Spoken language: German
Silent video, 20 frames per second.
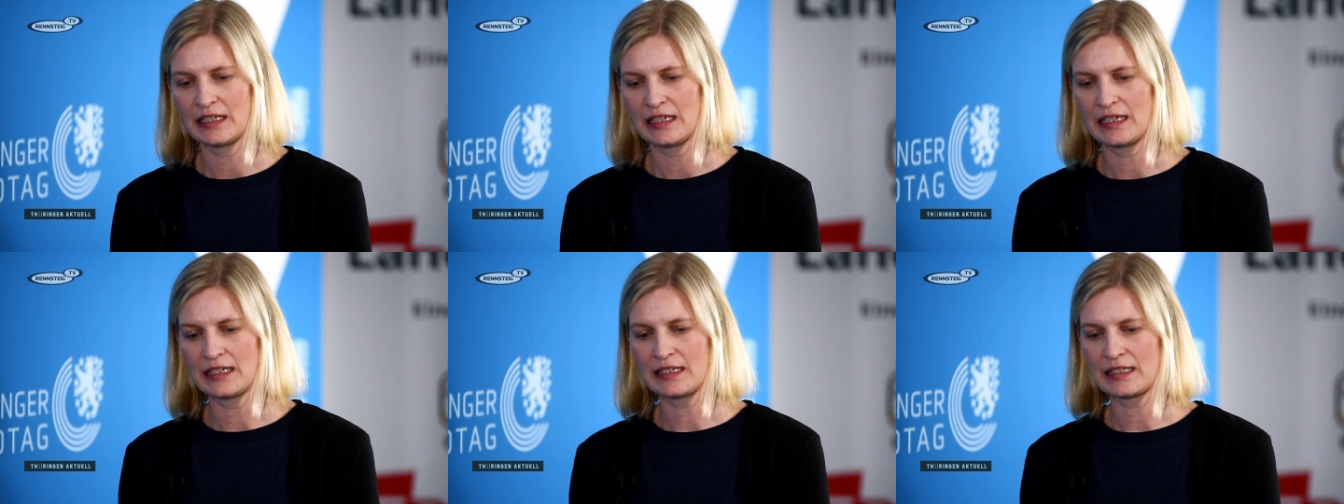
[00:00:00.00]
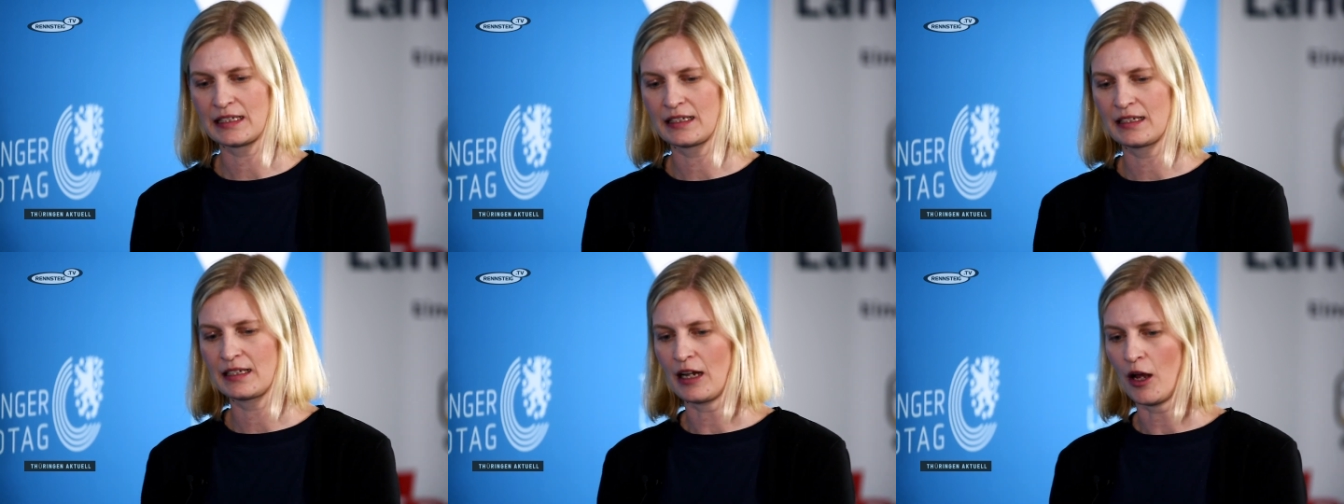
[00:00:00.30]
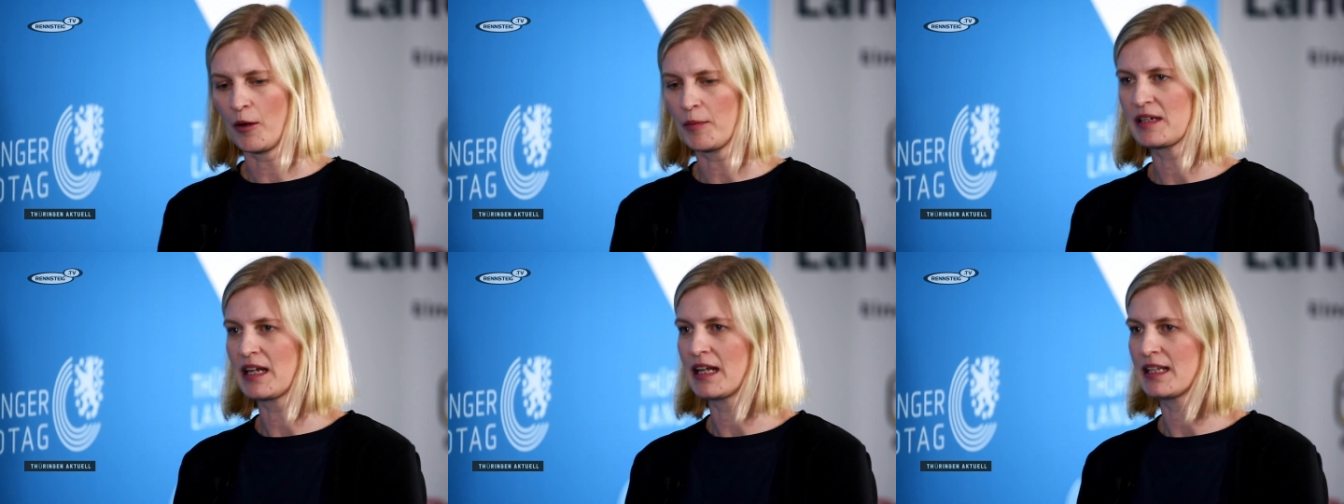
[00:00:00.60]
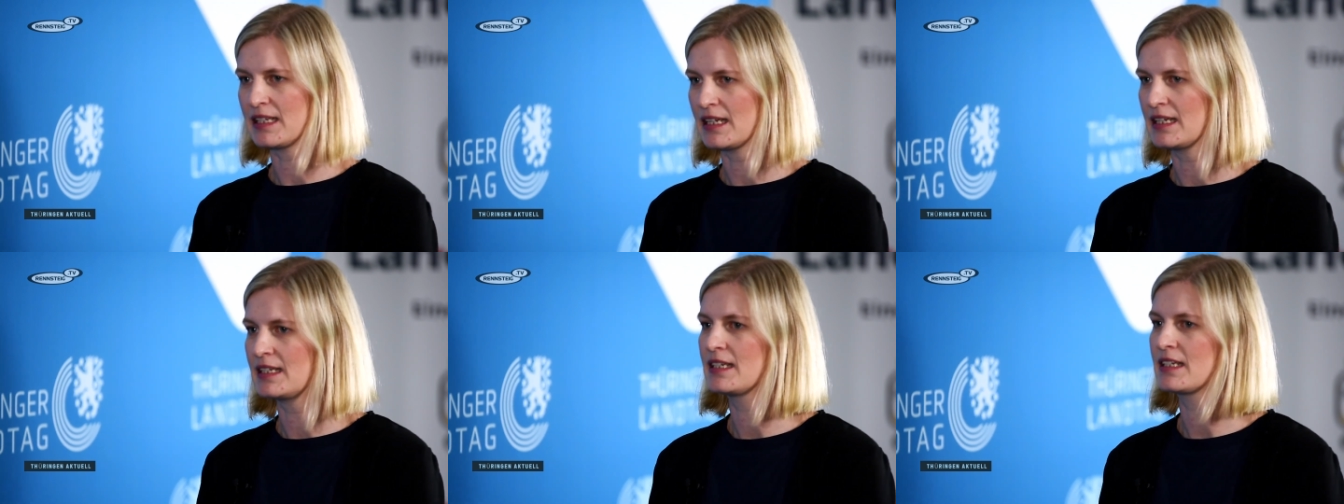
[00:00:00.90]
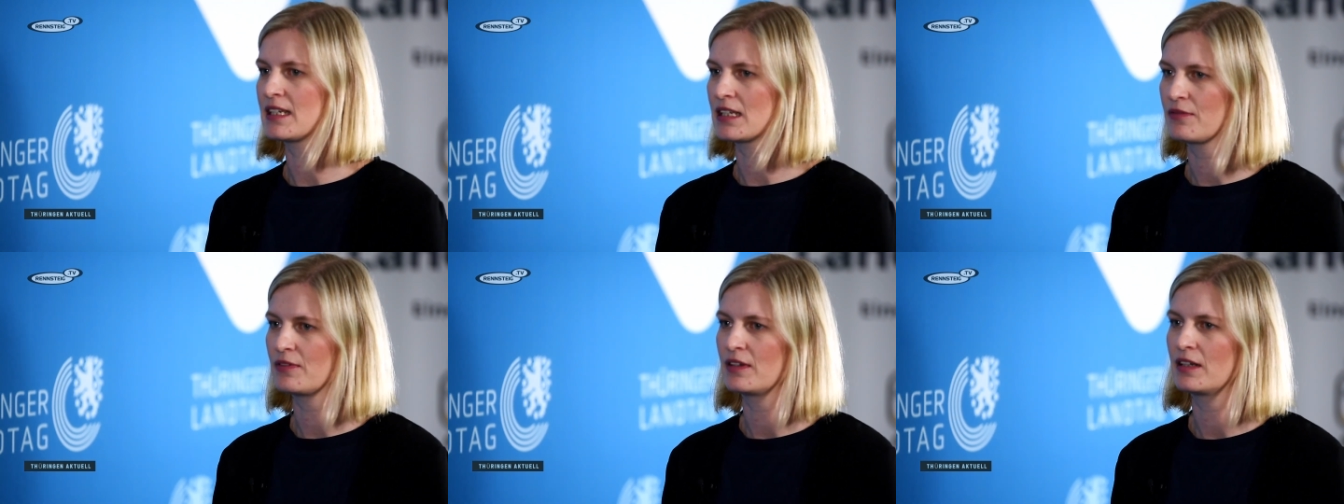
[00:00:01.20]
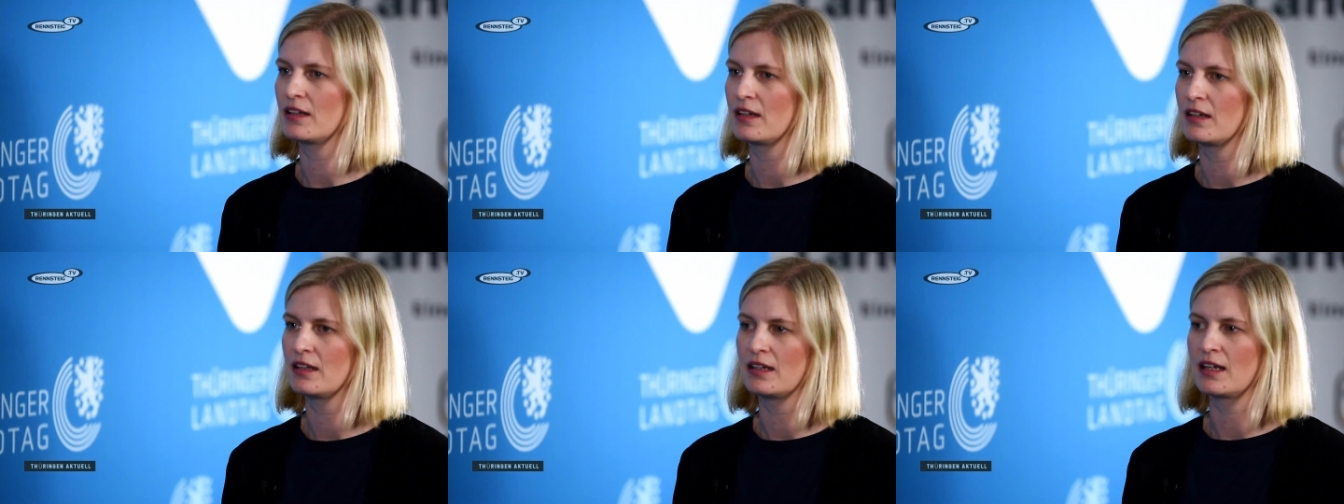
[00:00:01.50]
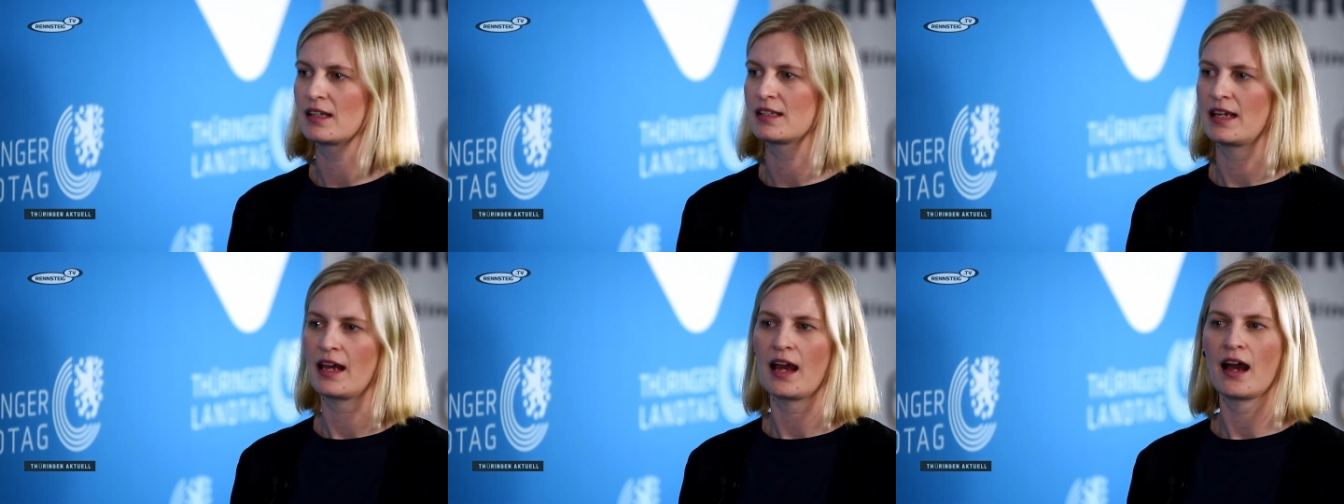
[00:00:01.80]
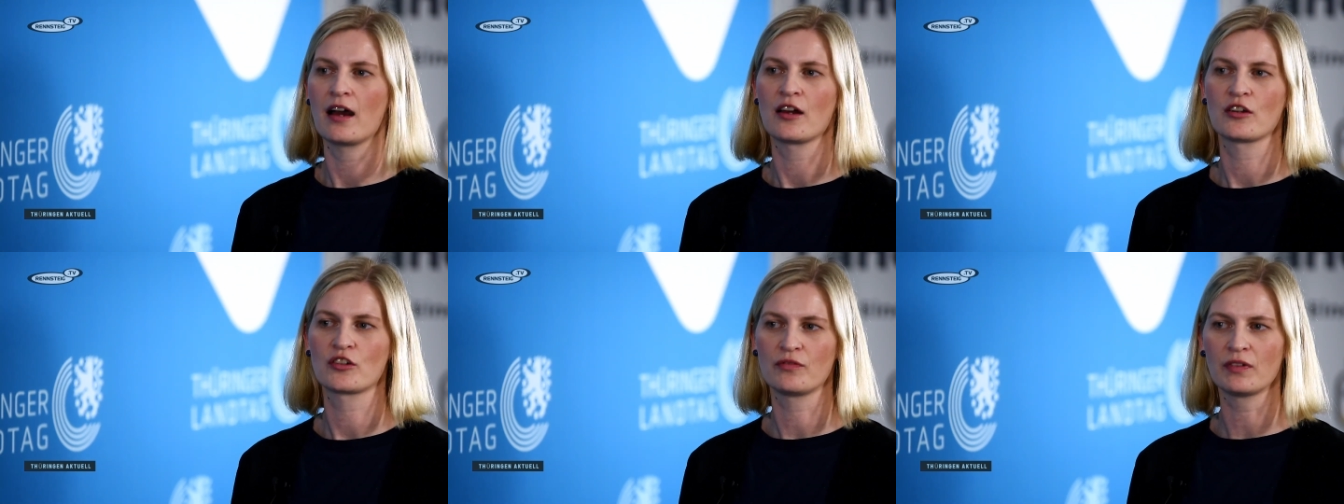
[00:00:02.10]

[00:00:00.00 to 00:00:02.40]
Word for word: ich glaube tatsächlich, dass wir in, einer sehr